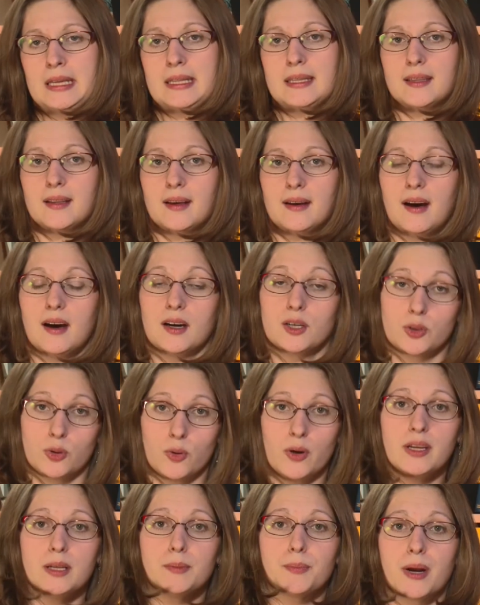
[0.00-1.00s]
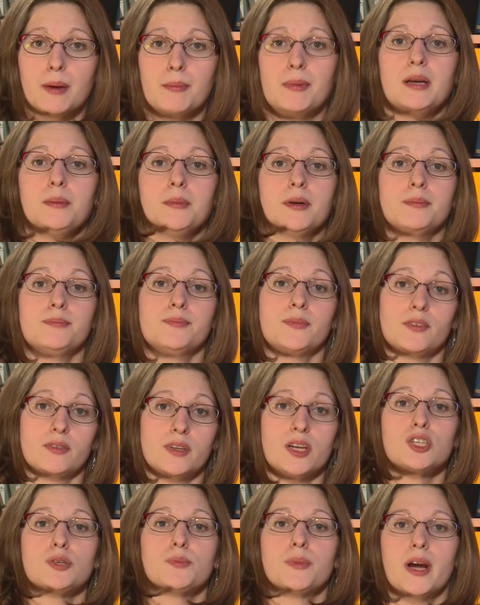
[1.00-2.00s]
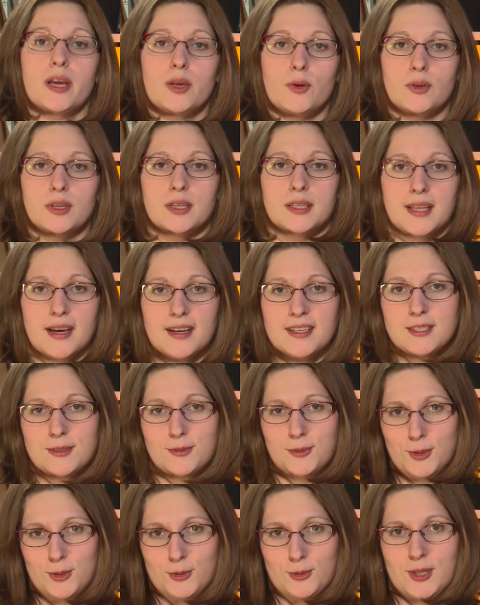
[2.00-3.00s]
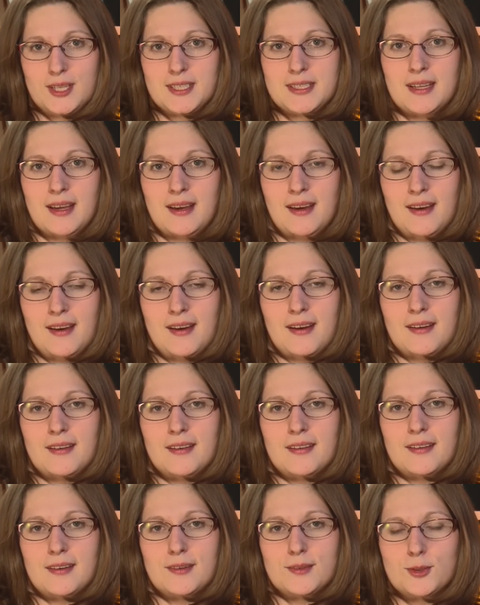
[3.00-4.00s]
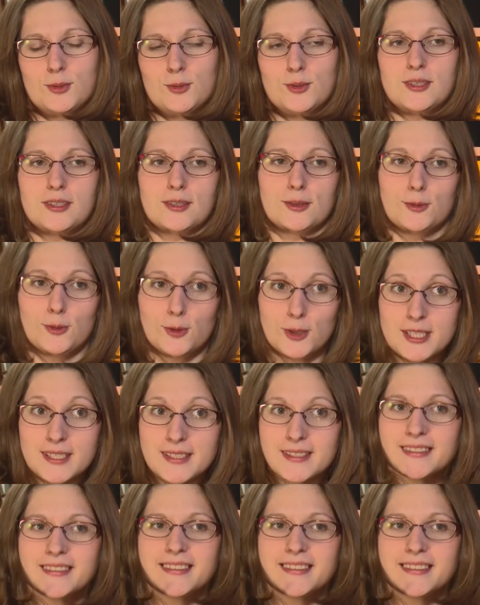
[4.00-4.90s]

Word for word: на актуальные проблемы в нашем районе. Итак, сегодня у нас э, в студии гость